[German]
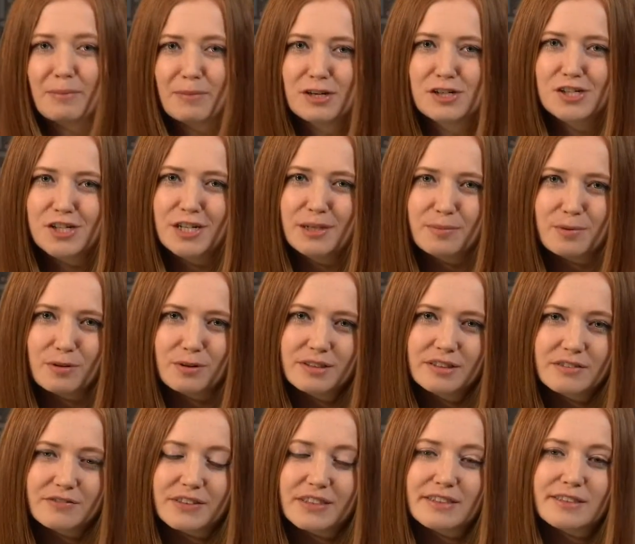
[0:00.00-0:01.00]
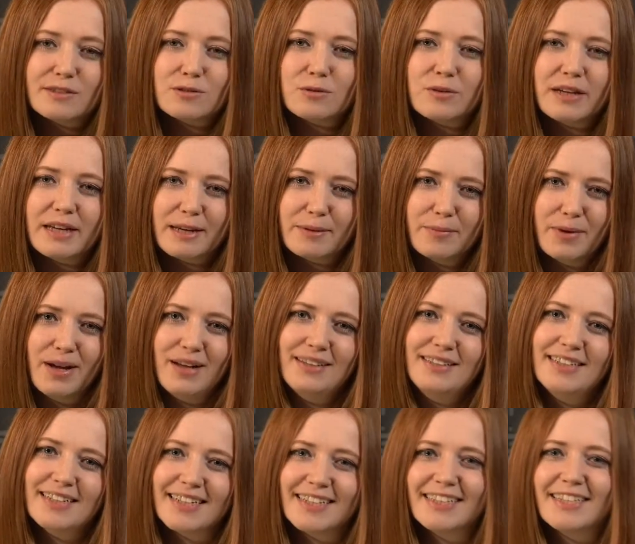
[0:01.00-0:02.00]
Maschine Plus findest du immer
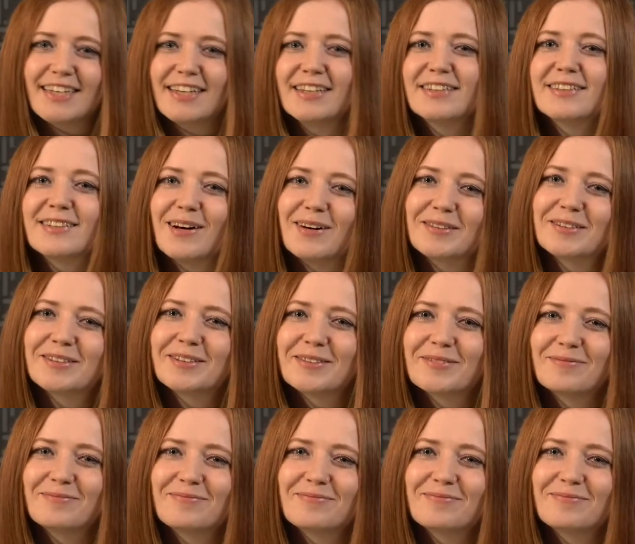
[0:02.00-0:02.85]
die richtigen Sounds.